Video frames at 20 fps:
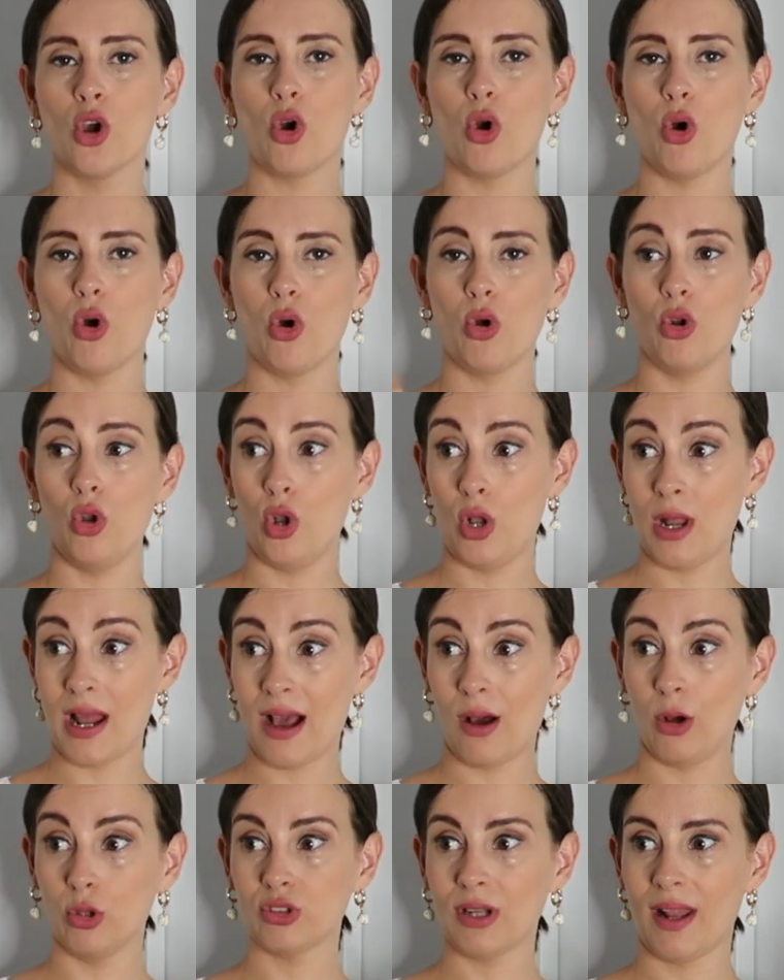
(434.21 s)
con
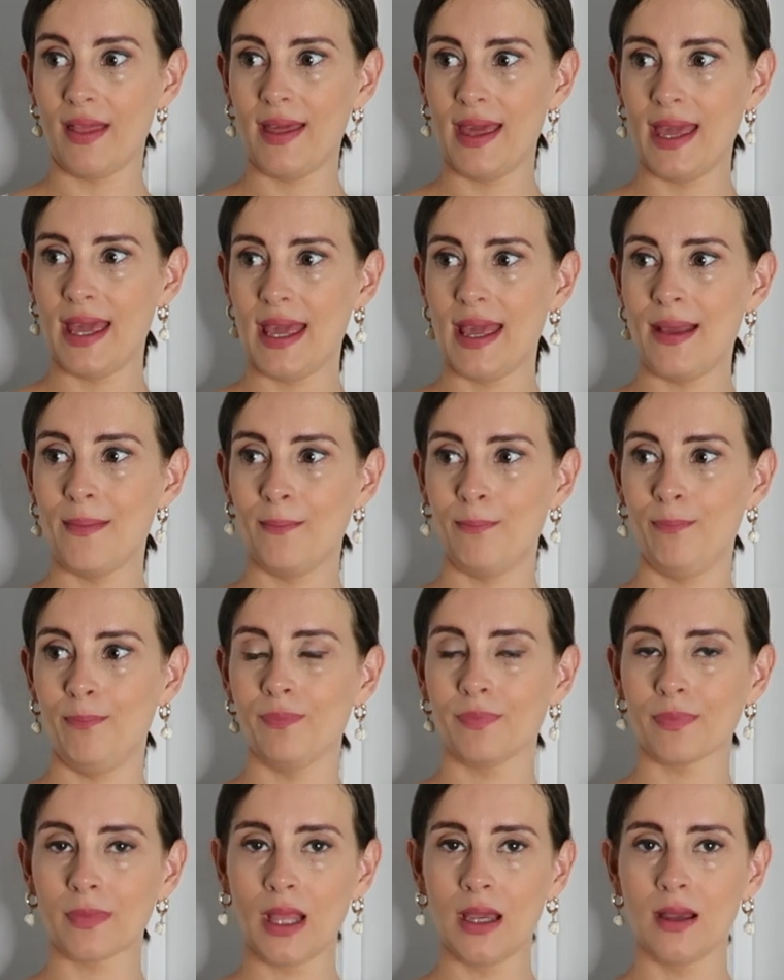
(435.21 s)
la otra de
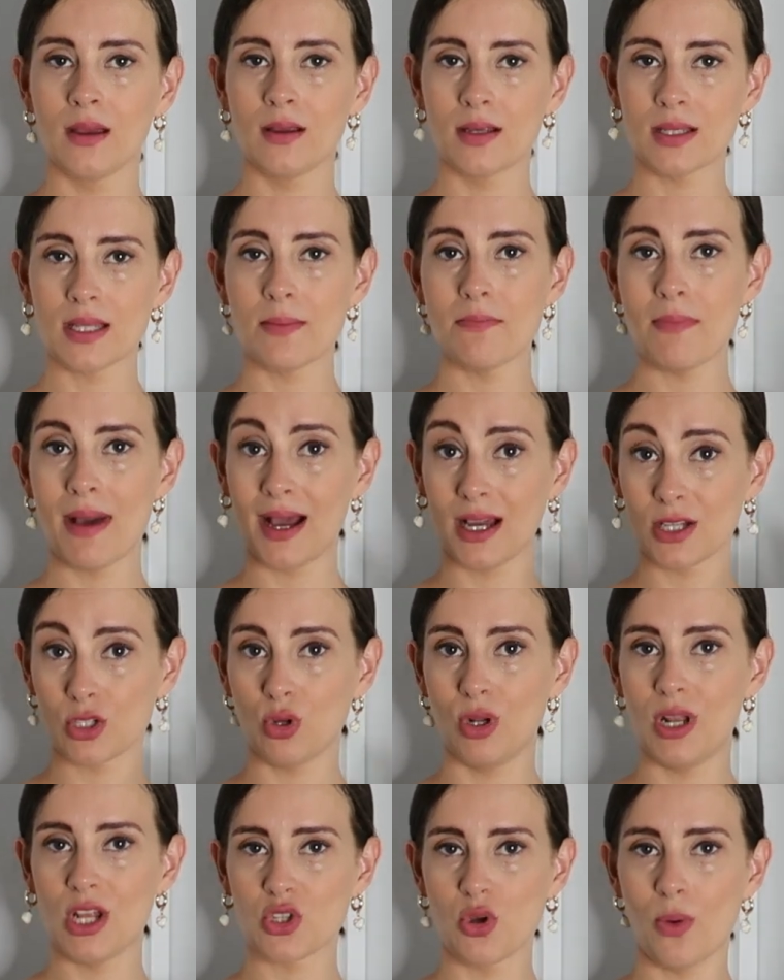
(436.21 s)
mm, sin mangas
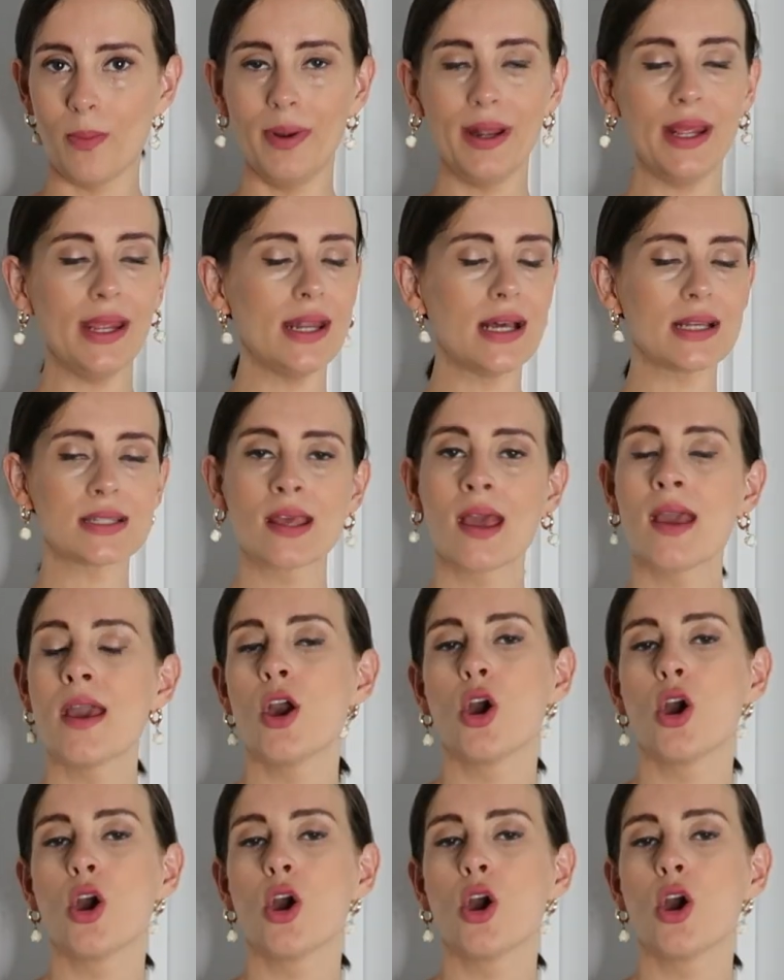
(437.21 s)
con las sombreras,